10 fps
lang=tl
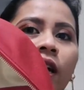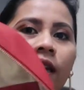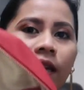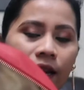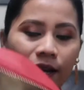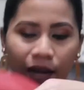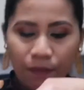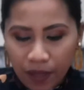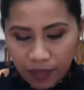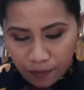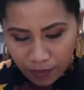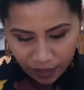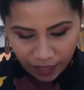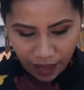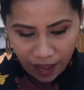yan, ang laman naman
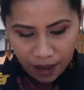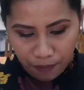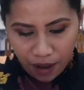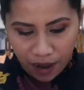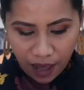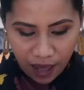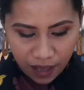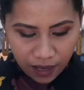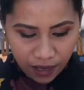niya ay mga...